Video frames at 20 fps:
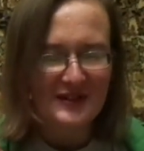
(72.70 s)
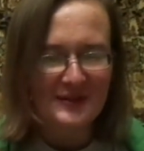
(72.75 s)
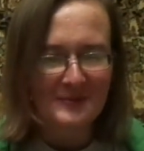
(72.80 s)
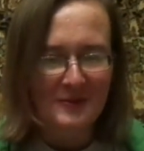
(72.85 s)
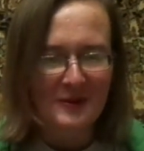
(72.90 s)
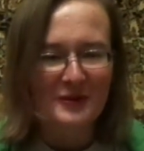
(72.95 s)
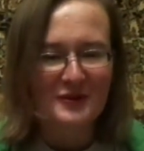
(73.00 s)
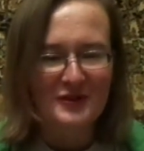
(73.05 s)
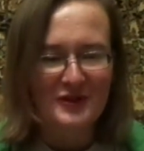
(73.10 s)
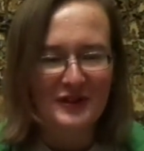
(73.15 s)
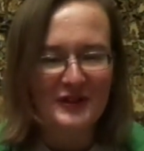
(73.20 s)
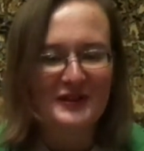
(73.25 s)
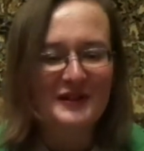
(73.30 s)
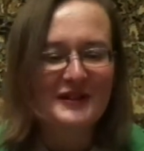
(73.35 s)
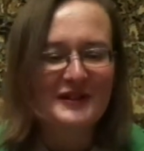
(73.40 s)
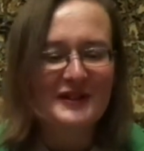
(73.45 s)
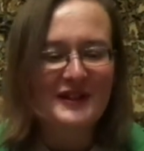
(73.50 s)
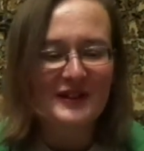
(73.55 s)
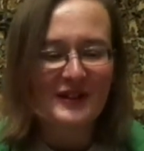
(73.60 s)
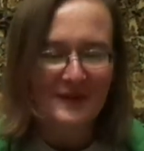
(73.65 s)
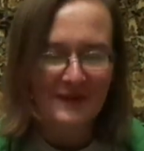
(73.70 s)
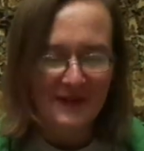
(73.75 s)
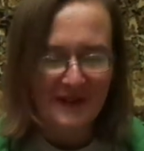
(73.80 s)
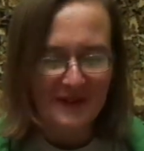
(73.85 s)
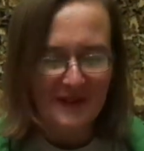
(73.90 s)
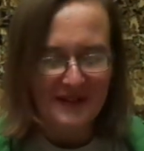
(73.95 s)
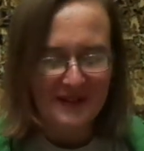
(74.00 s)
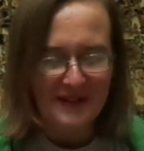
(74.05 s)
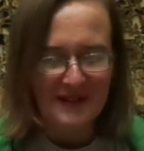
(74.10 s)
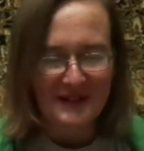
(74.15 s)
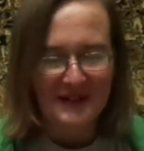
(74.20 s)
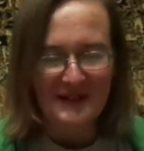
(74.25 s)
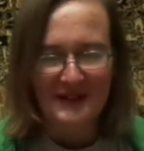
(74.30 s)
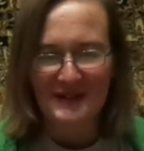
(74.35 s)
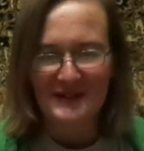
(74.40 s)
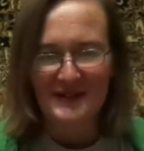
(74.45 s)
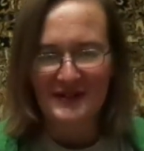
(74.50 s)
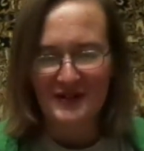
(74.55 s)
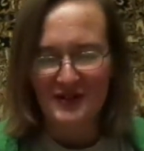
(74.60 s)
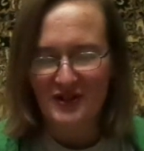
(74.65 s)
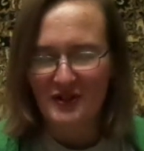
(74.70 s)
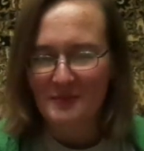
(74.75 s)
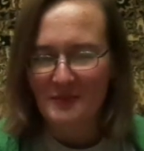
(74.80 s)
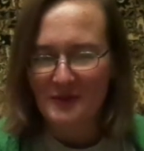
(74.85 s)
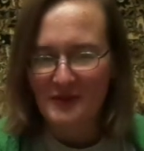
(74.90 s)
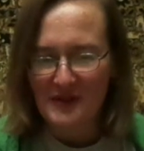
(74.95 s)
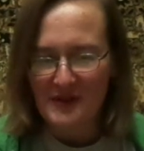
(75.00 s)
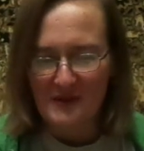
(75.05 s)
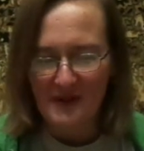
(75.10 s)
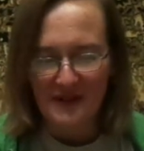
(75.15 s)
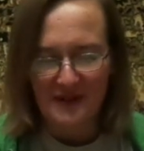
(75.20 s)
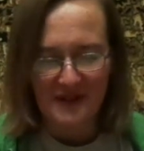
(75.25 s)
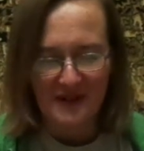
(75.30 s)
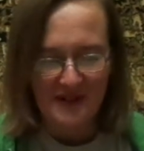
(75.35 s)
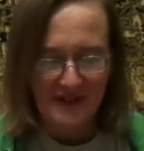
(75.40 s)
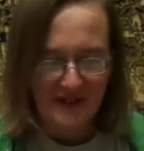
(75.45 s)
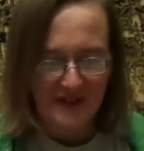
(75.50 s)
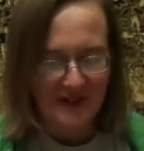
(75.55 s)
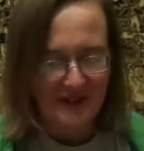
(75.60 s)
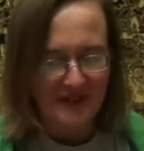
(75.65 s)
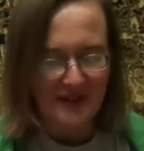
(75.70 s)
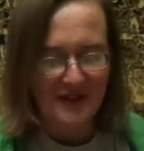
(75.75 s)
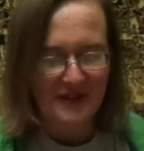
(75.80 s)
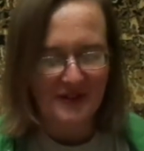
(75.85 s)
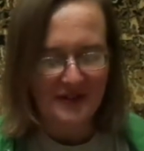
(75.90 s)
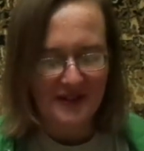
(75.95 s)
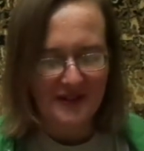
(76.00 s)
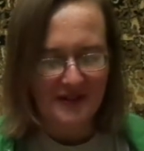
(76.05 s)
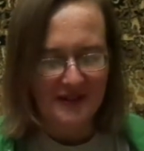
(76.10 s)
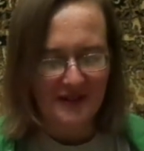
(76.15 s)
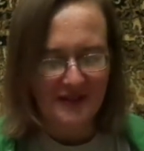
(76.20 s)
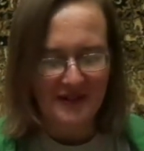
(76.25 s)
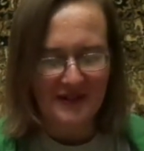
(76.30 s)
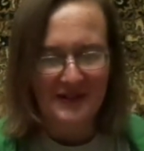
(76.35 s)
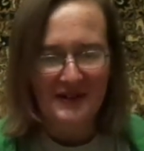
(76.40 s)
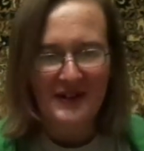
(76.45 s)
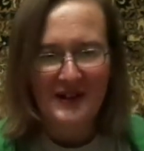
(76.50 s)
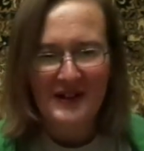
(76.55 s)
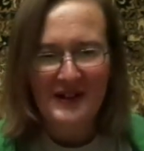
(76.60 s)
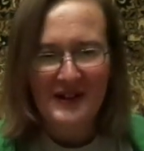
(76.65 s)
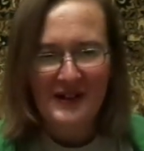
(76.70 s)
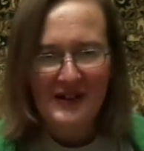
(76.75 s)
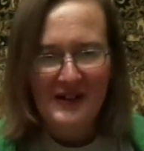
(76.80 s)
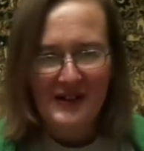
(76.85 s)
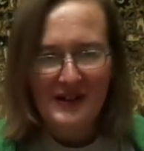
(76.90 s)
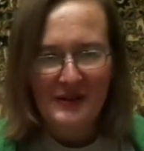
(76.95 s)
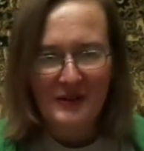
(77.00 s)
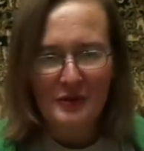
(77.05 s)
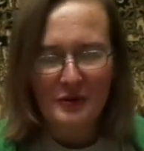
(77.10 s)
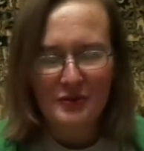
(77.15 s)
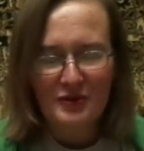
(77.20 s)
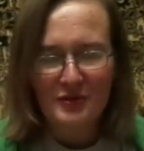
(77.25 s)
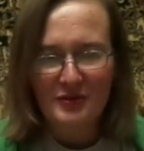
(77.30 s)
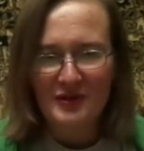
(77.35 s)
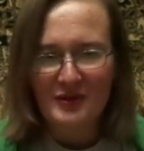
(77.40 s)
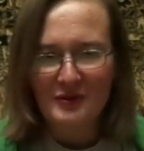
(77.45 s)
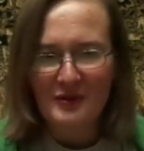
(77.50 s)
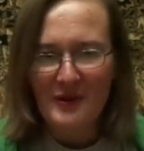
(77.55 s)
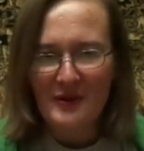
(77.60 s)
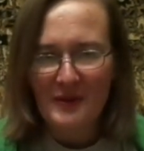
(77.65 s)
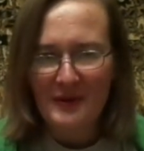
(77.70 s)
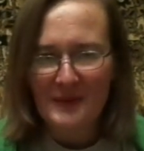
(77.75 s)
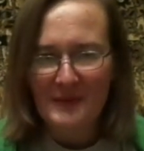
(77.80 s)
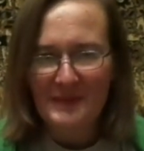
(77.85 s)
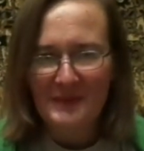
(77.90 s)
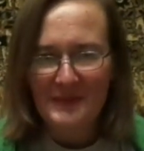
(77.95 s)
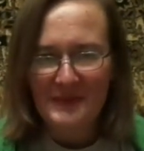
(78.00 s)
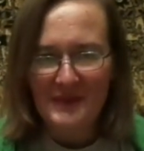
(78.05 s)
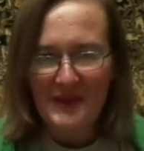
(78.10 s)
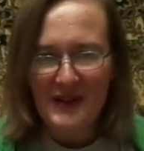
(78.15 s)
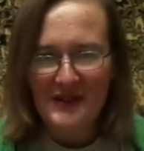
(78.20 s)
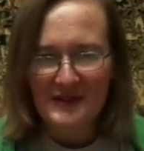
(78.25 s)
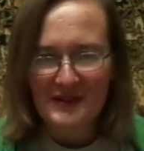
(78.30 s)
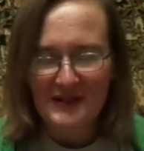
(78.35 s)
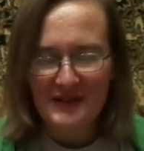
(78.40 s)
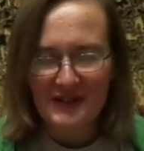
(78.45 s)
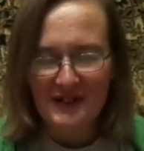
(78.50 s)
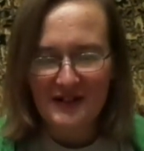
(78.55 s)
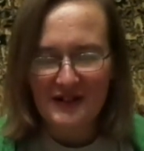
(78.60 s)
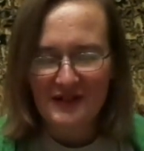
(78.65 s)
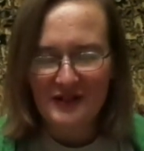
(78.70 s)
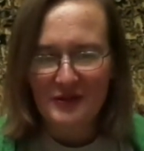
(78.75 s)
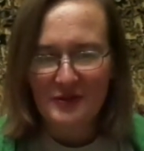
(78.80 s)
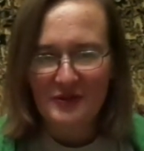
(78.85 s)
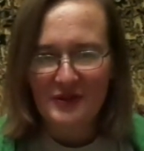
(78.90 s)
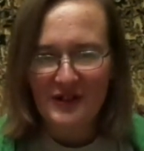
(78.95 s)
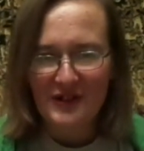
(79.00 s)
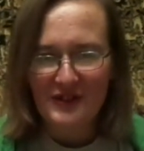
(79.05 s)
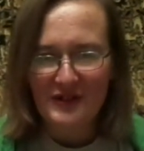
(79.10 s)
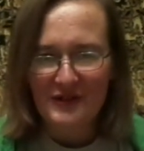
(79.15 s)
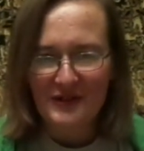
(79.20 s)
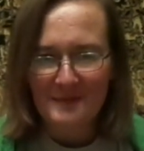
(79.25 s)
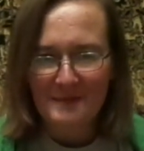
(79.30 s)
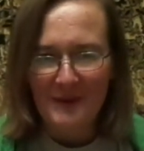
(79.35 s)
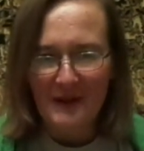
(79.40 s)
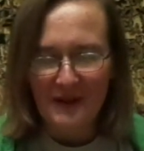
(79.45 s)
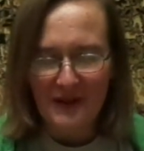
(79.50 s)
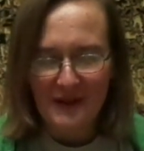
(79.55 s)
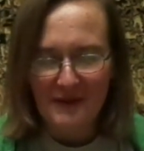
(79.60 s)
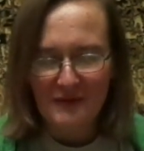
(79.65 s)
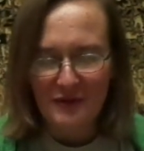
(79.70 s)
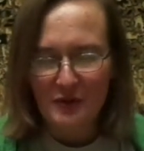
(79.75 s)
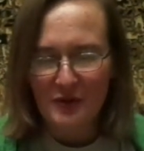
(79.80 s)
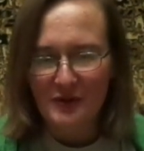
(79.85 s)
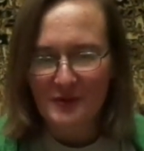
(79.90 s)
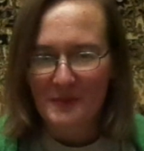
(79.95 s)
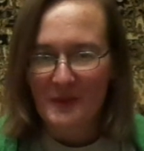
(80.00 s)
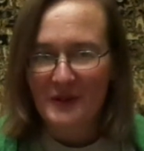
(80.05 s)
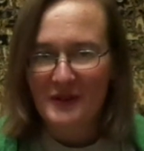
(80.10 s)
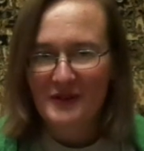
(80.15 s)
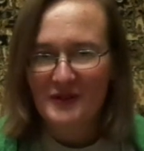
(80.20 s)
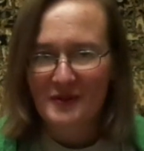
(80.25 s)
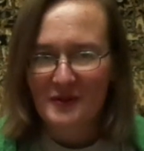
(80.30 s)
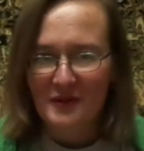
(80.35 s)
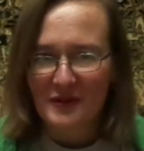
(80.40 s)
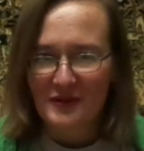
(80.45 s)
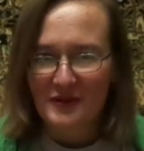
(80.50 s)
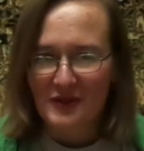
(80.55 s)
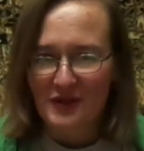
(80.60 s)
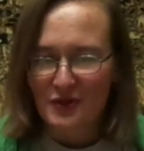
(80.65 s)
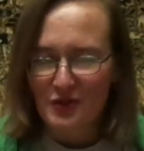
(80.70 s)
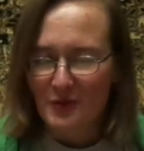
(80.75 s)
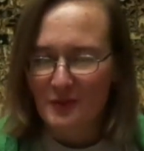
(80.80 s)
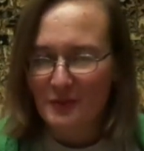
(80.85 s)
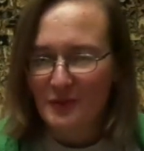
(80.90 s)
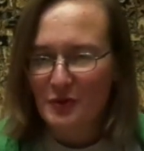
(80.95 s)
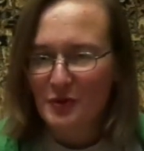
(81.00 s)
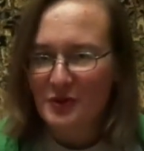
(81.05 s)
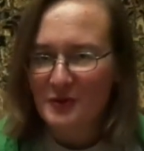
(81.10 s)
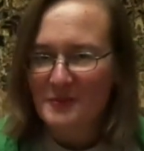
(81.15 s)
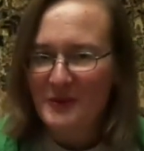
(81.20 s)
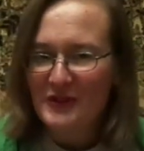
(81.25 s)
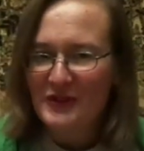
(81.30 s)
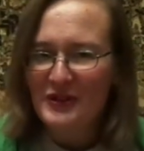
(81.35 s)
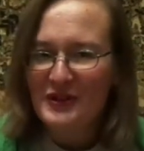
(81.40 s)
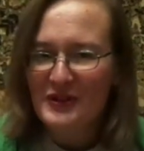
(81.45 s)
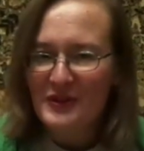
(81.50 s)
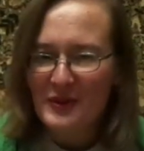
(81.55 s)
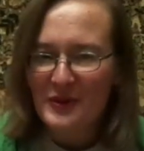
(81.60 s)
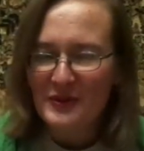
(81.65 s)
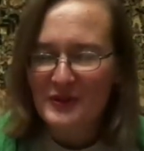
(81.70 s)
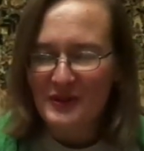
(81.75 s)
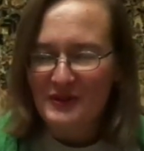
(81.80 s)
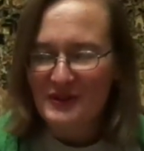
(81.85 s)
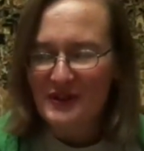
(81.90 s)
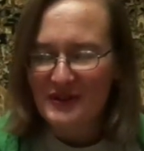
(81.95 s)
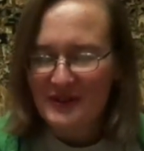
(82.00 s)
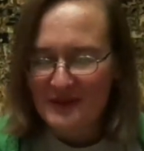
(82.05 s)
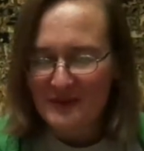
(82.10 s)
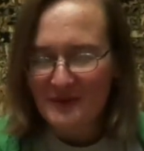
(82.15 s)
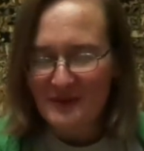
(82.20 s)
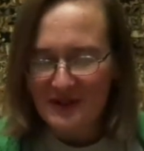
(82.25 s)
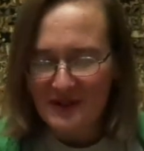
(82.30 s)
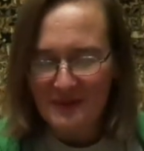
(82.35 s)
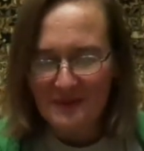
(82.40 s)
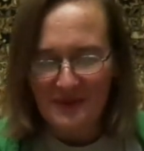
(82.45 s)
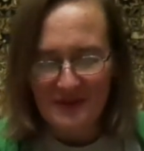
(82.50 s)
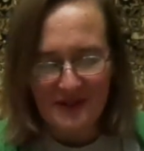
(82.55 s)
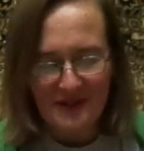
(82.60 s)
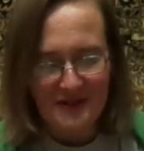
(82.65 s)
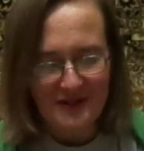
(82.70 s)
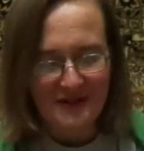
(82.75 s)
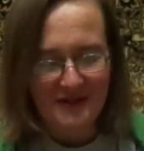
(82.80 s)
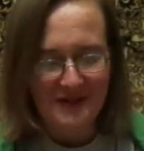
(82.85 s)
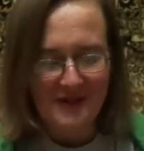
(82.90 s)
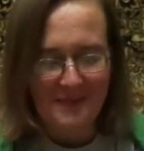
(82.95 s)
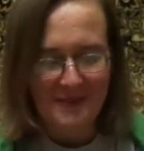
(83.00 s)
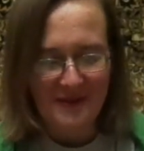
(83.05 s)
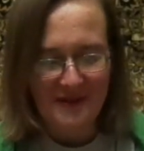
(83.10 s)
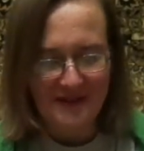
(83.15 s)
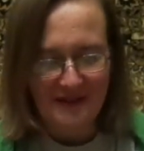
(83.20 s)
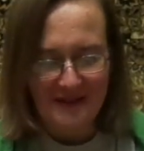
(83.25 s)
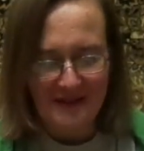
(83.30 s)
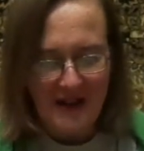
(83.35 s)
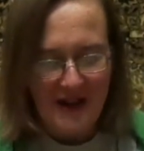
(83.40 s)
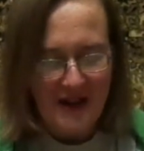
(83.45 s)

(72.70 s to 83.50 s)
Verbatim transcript: с прошлой недели в холодильнике торчит, было два тазика, остался один. И лучше всего тазик калина уделывать, пока видос монтируется. Чтобы видос монтировался, надо его как бы сначала записать.